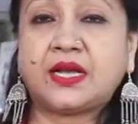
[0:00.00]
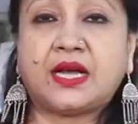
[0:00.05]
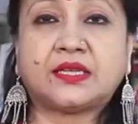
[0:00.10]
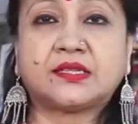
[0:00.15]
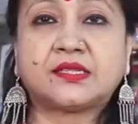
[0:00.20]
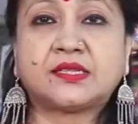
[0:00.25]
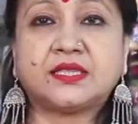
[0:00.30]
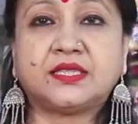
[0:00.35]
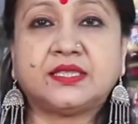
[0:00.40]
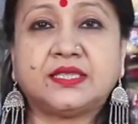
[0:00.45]

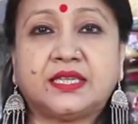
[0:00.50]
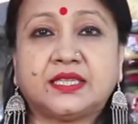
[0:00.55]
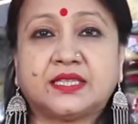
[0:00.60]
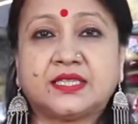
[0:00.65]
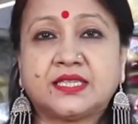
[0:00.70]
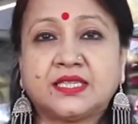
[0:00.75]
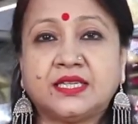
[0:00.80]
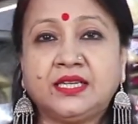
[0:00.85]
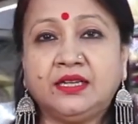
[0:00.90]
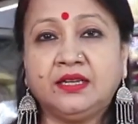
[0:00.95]
কাজটা
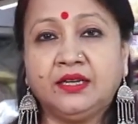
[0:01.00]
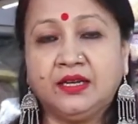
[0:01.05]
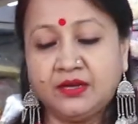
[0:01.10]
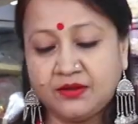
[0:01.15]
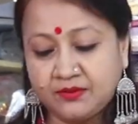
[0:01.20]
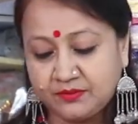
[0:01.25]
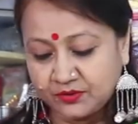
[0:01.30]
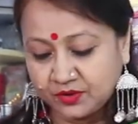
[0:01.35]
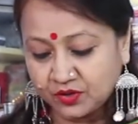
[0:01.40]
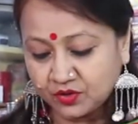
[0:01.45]
যাচ্ছে
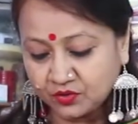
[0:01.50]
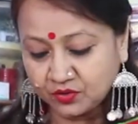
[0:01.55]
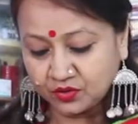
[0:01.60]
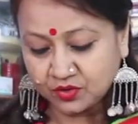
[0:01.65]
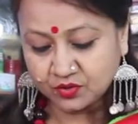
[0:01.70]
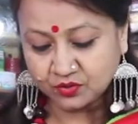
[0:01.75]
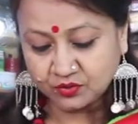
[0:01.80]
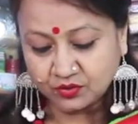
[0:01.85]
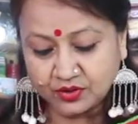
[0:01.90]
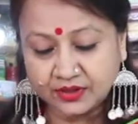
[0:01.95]
ভীষণ
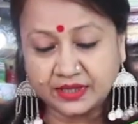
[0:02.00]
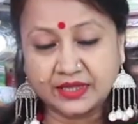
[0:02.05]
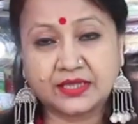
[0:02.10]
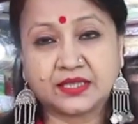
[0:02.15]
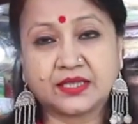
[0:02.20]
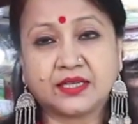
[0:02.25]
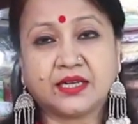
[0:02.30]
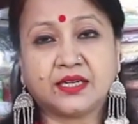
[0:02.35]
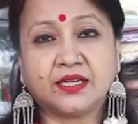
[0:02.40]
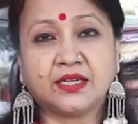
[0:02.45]
সুন্দর
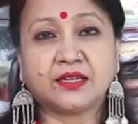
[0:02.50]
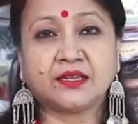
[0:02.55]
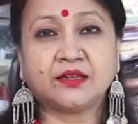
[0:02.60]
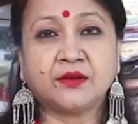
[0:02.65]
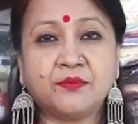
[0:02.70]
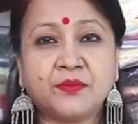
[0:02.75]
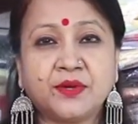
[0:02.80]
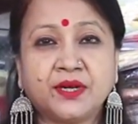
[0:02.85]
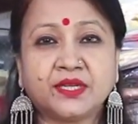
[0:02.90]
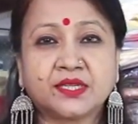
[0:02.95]
একটা কালার
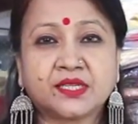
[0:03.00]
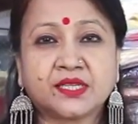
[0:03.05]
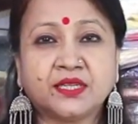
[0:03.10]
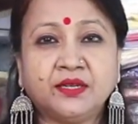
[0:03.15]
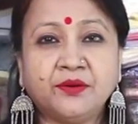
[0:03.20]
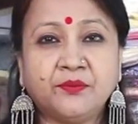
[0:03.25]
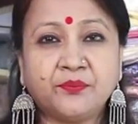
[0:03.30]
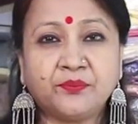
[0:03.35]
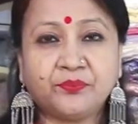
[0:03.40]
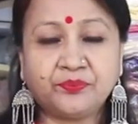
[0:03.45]

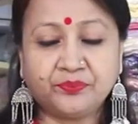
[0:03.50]
কম্বিনেশন